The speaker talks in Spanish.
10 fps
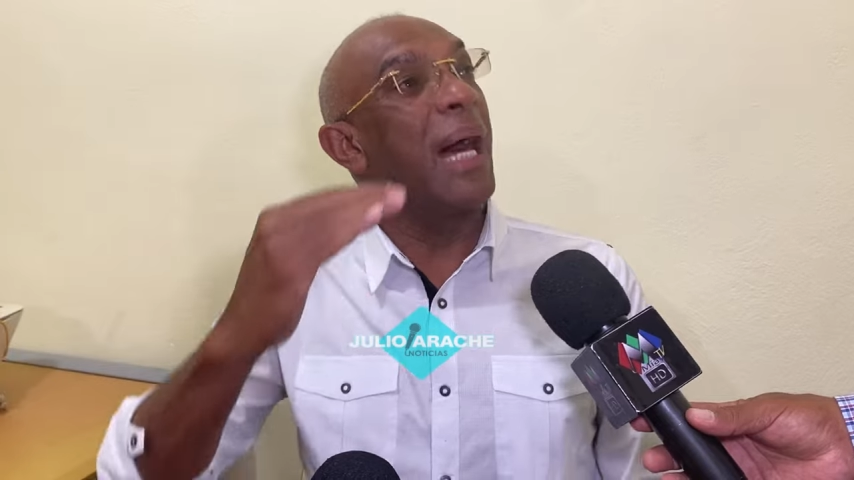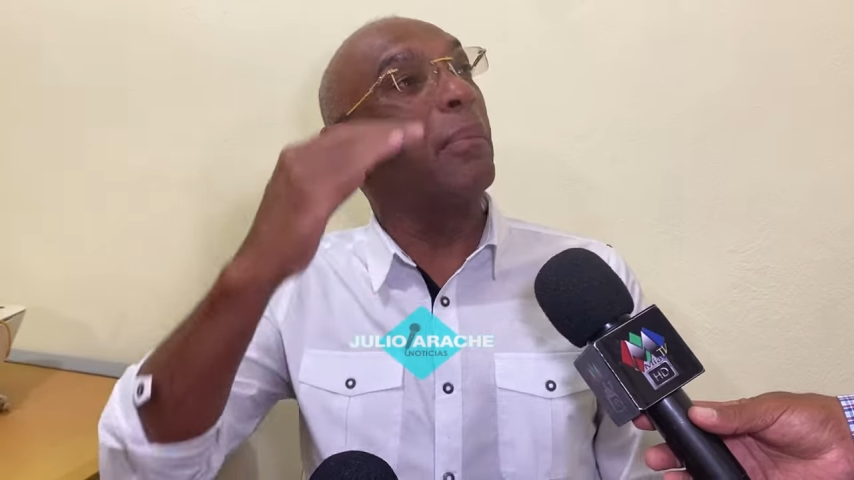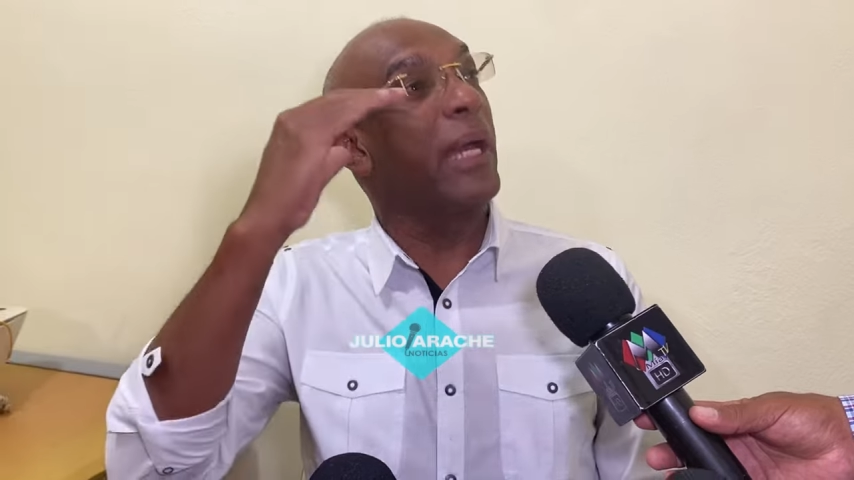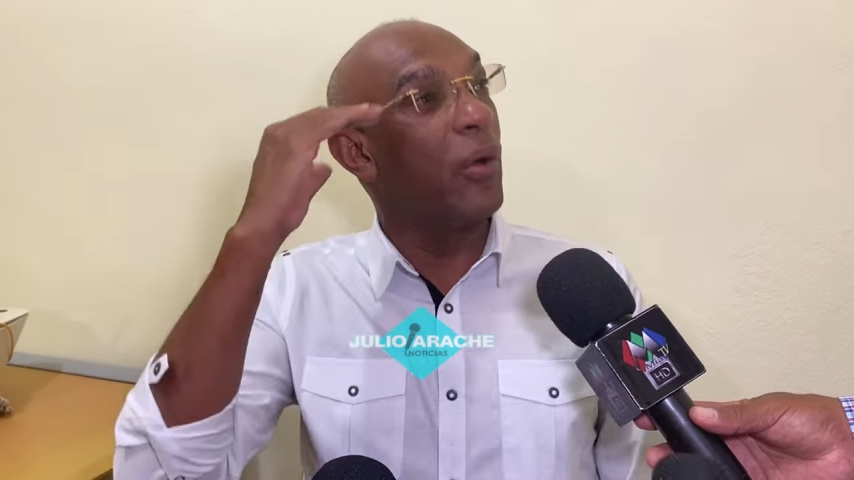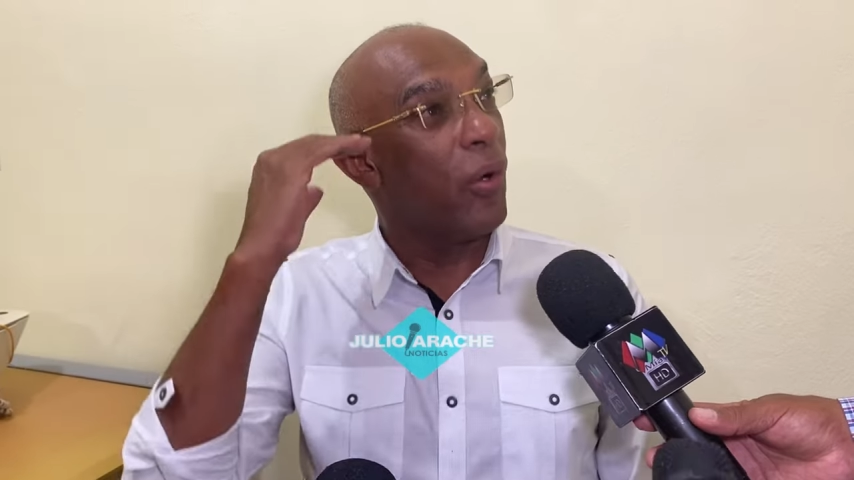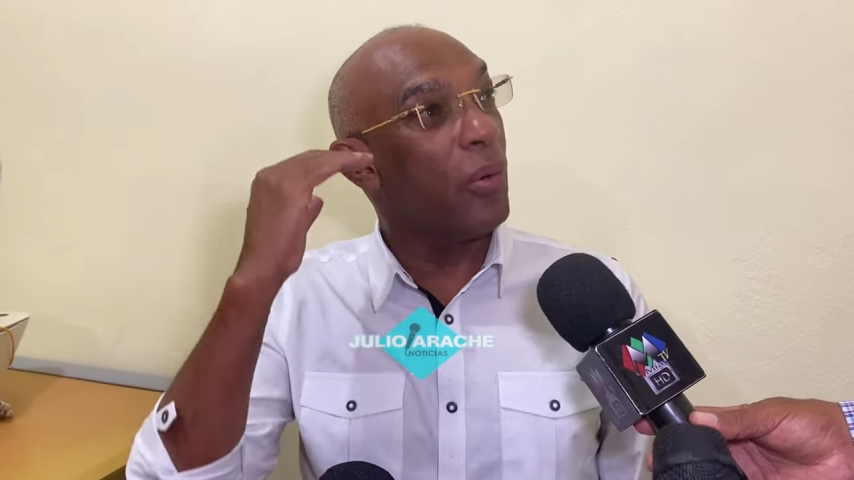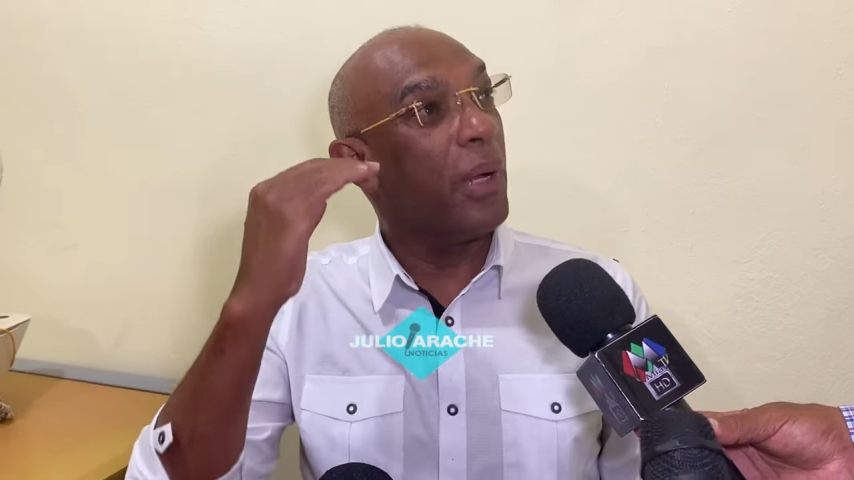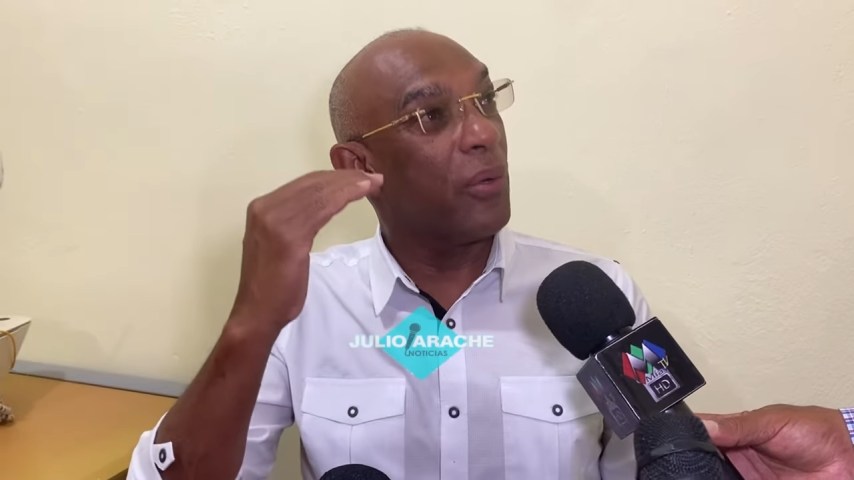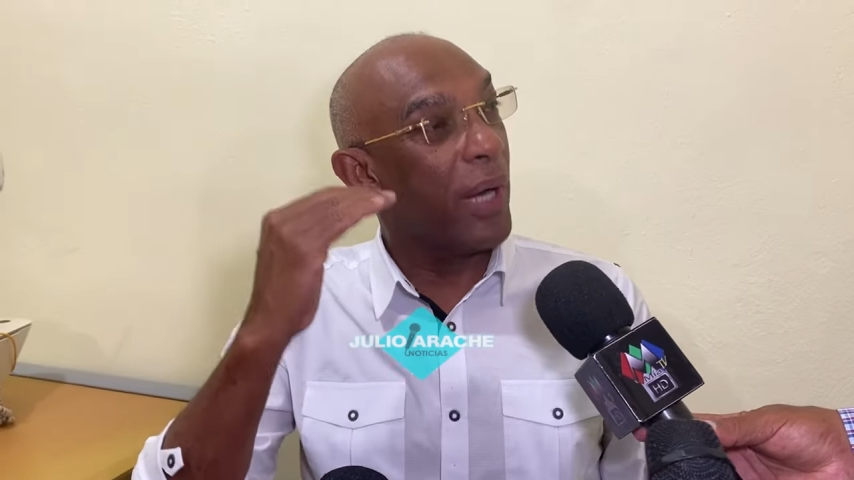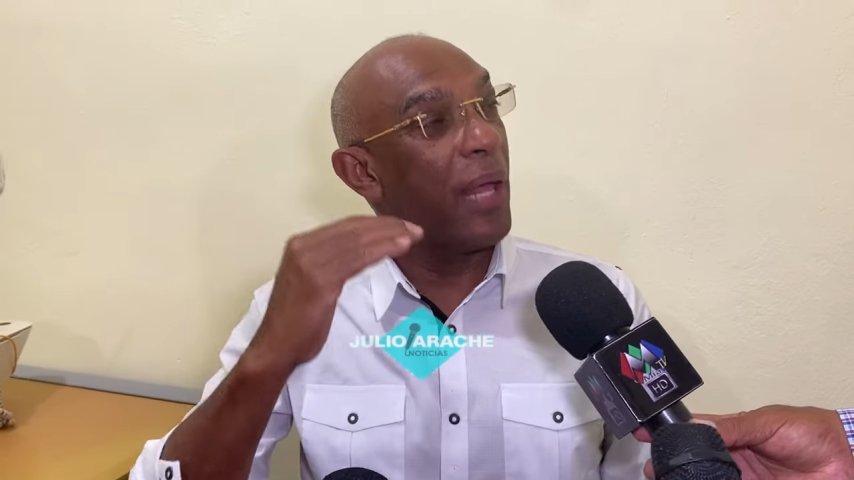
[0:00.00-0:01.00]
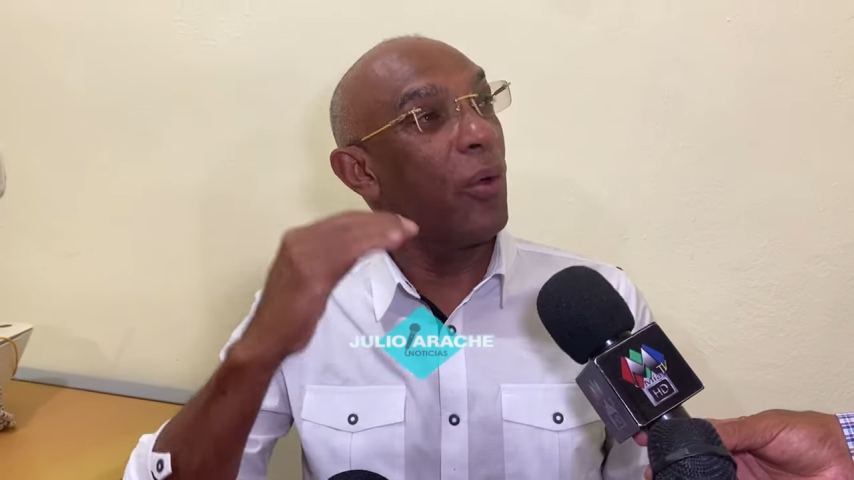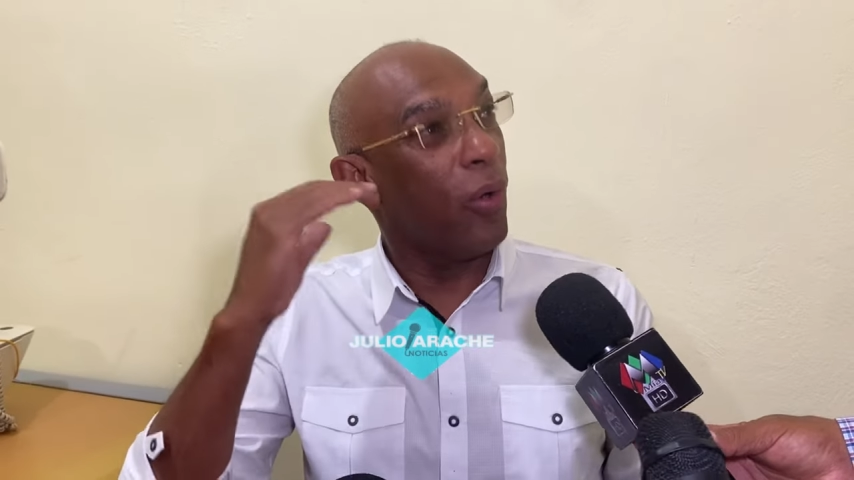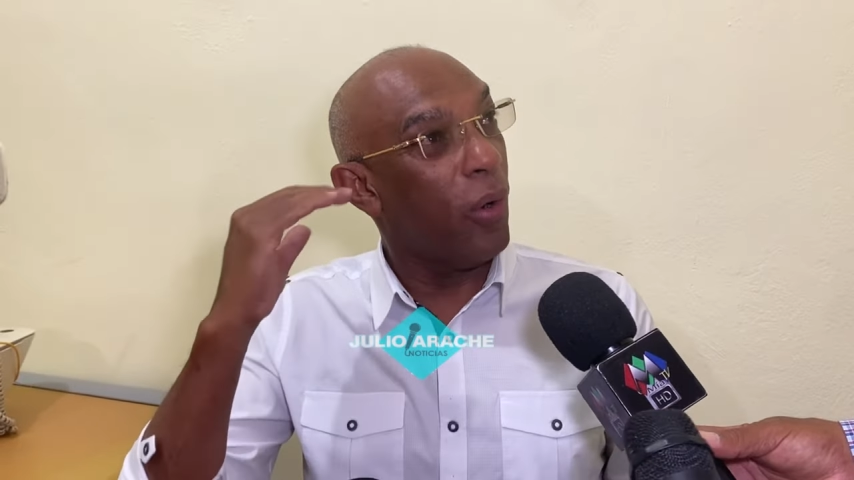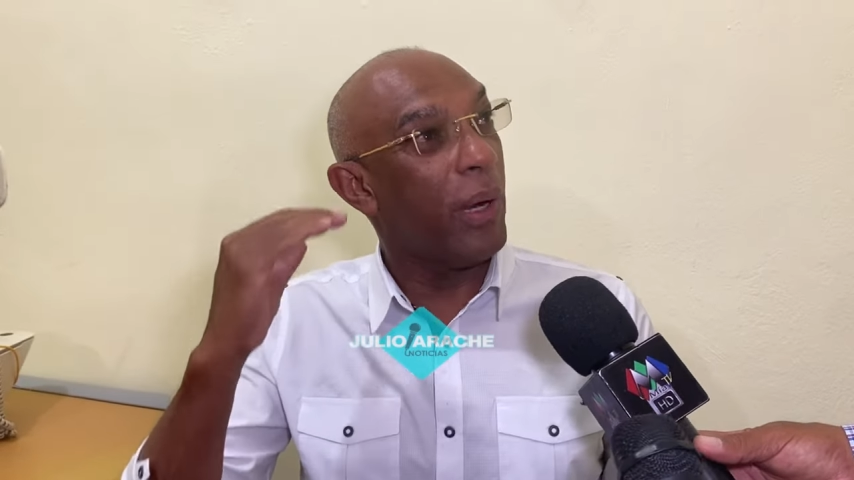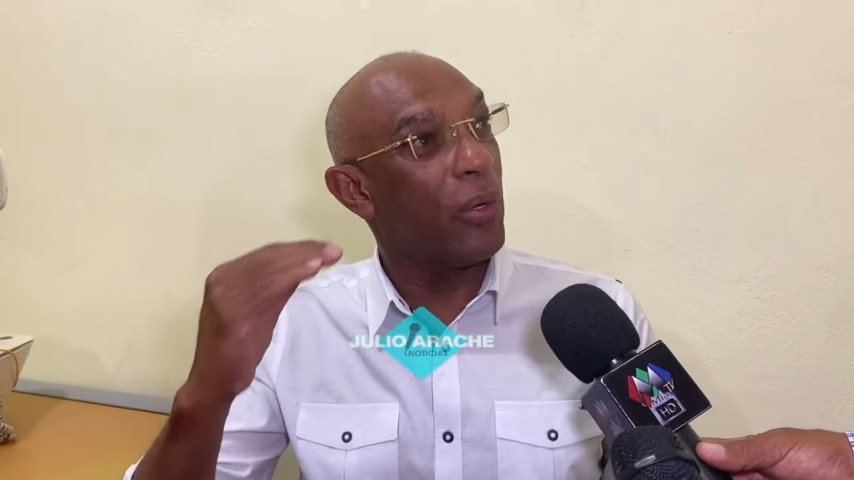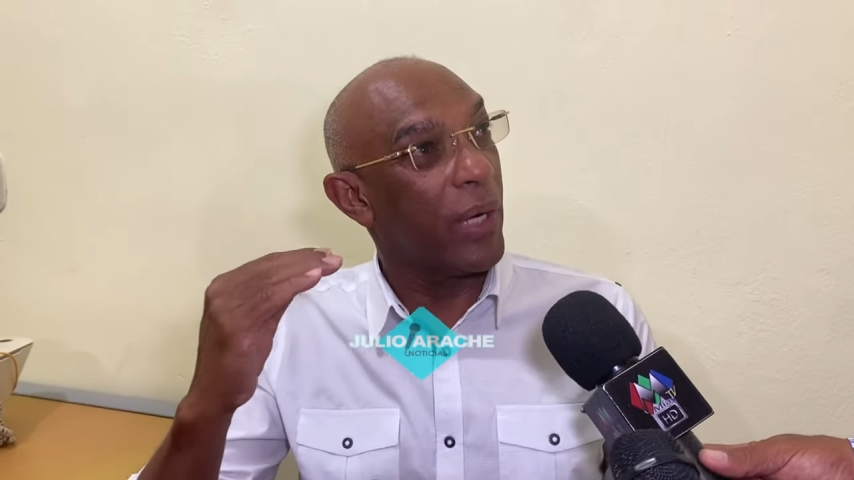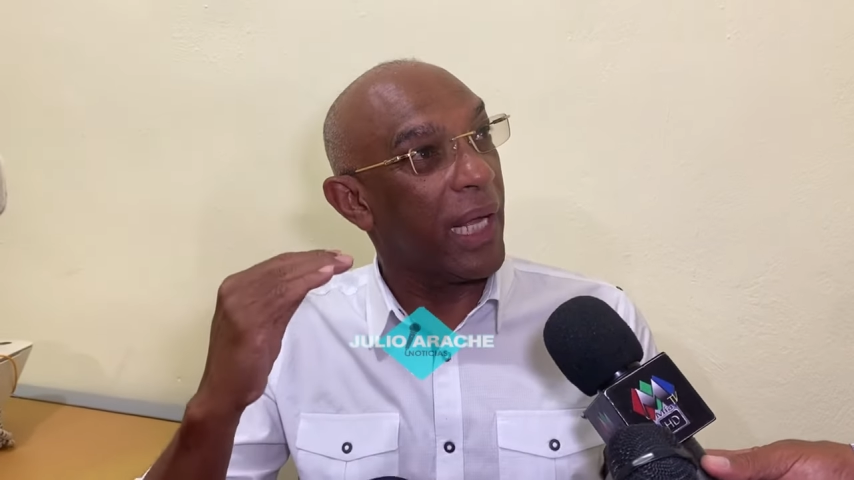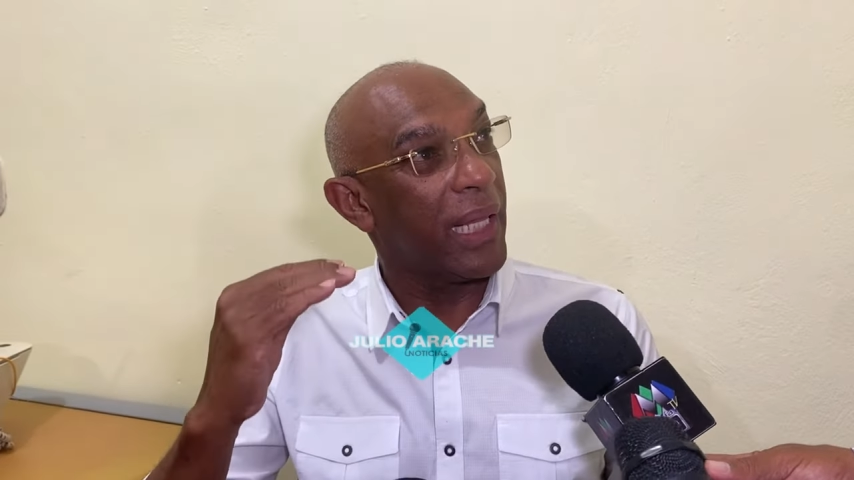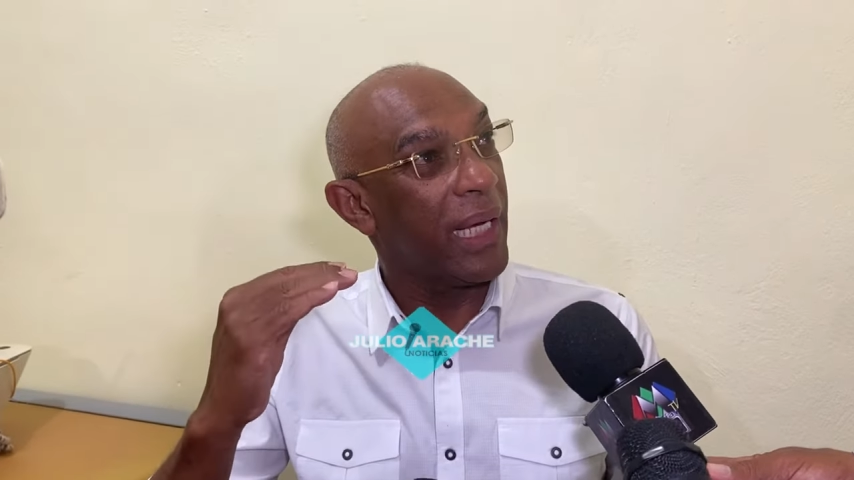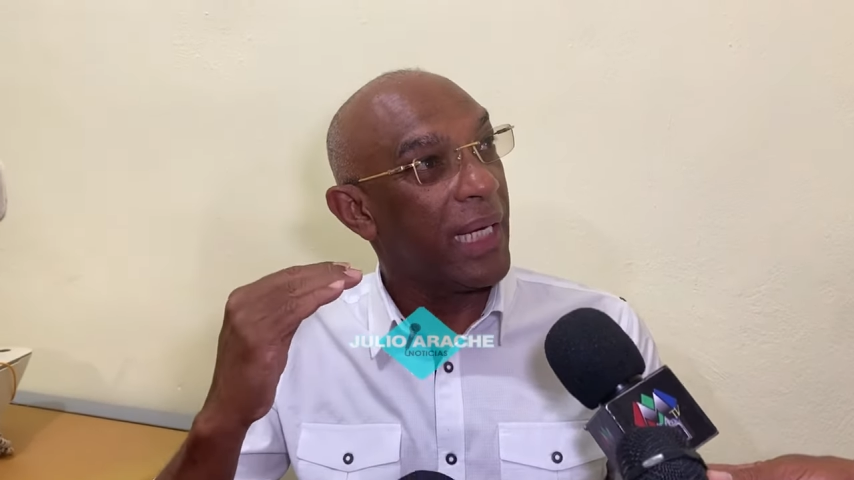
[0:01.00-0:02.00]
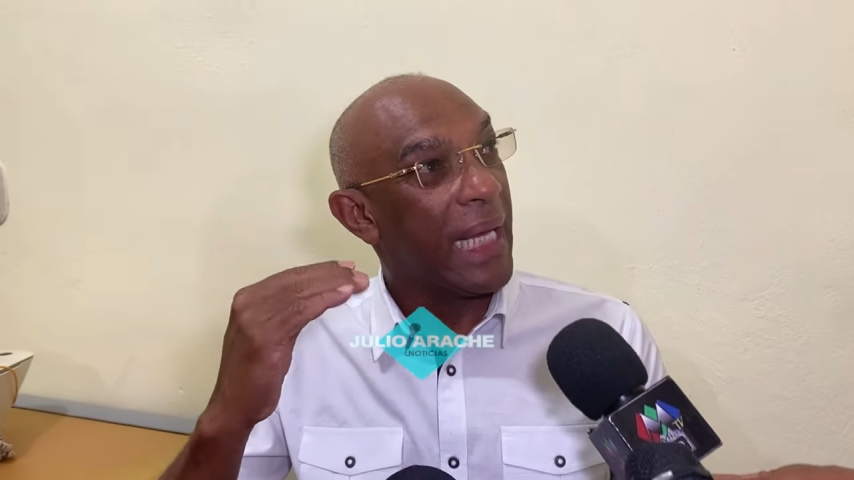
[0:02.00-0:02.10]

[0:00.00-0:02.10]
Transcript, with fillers: mejor valorado o valorada